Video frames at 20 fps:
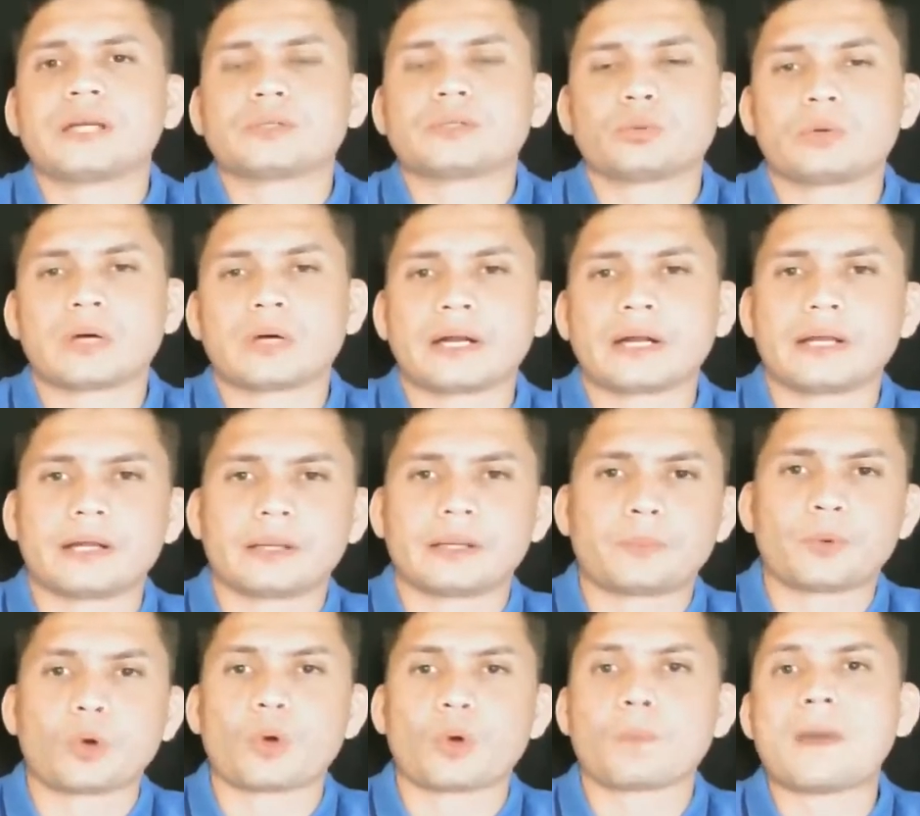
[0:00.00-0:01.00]
azucarera
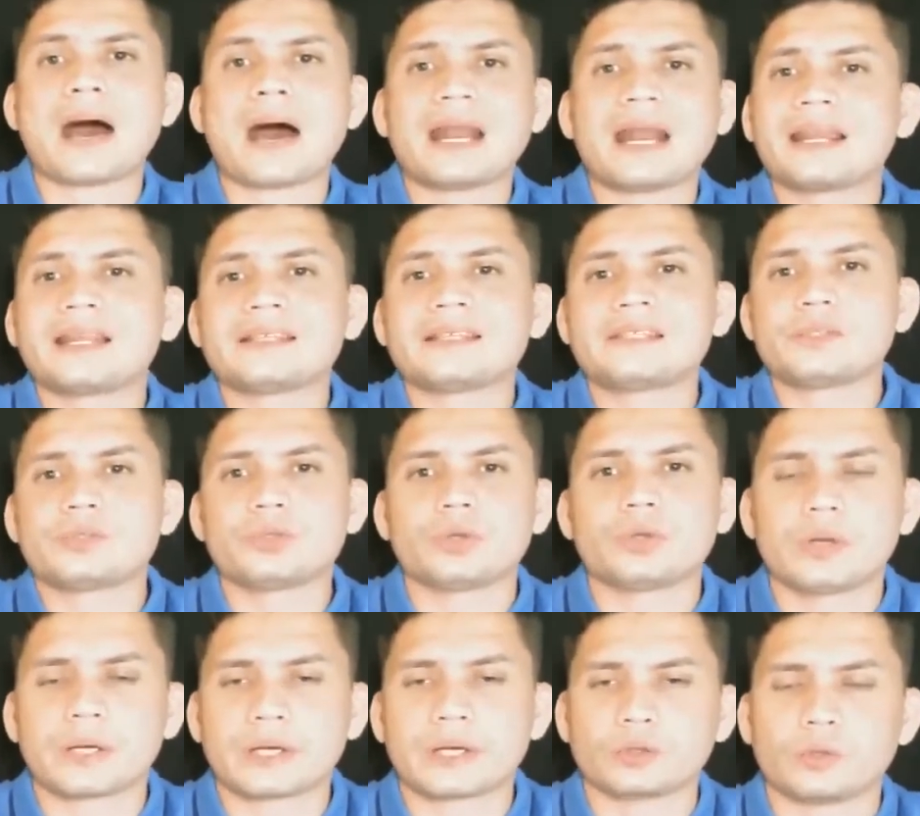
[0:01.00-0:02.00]
por malas
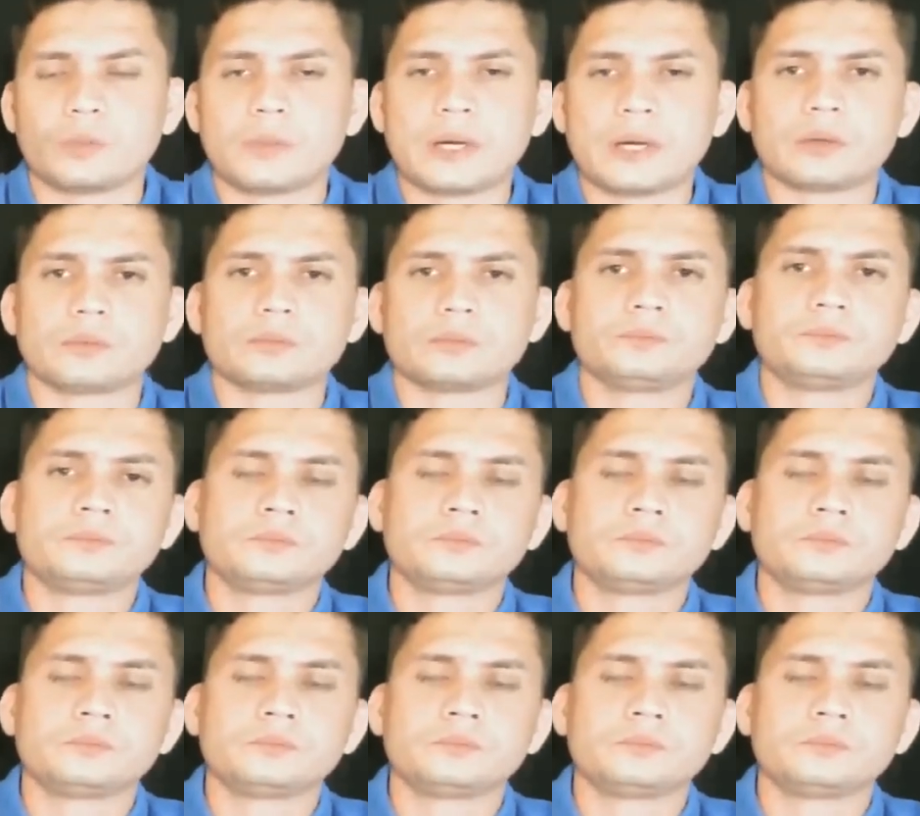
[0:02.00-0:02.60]
decisiones que tomaron